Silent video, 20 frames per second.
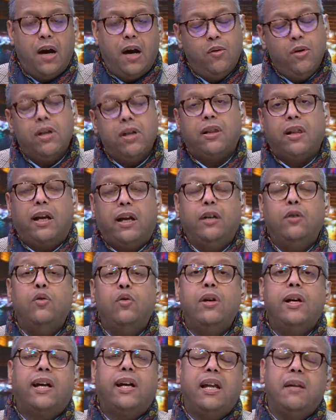او يطلع
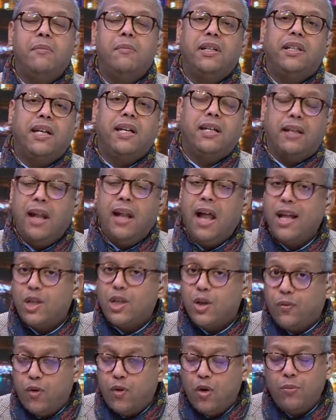يقول الكلمتين اللي
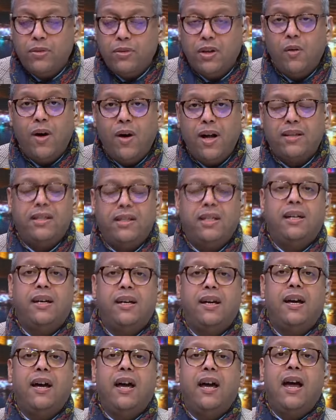هتشوفوهم دلوقتي
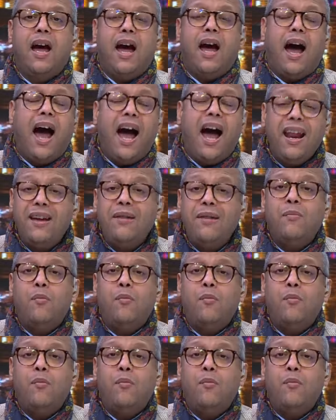عن